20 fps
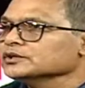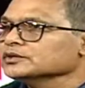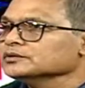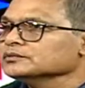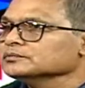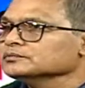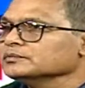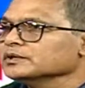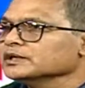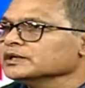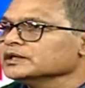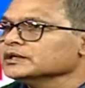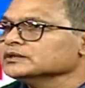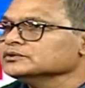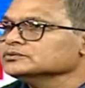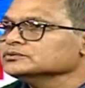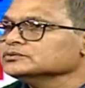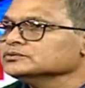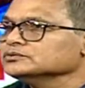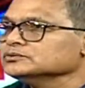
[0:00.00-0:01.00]
নিয়ম মেনে
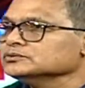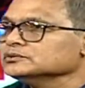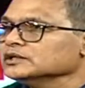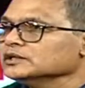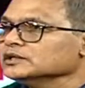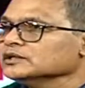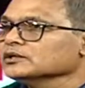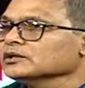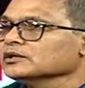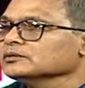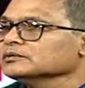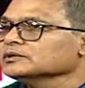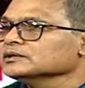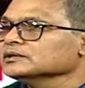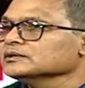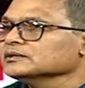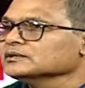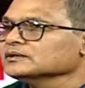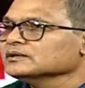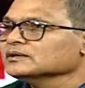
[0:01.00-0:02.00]
নিতে হবে
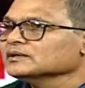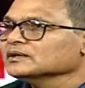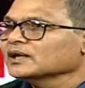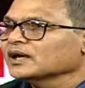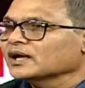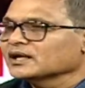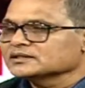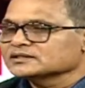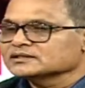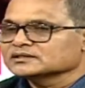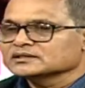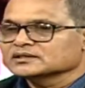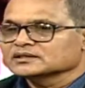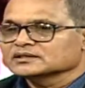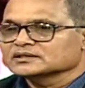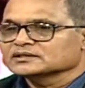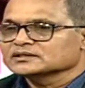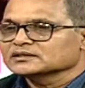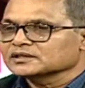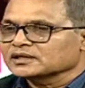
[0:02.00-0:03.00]
আজ
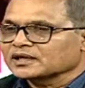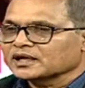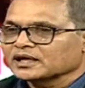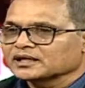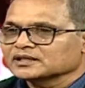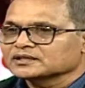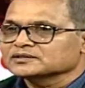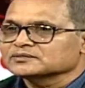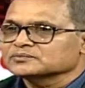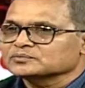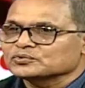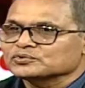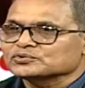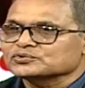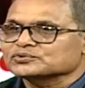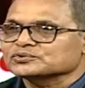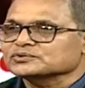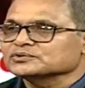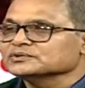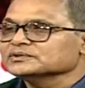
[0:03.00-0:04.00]
কাল
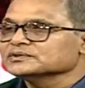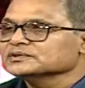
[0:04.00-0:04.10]
পরশু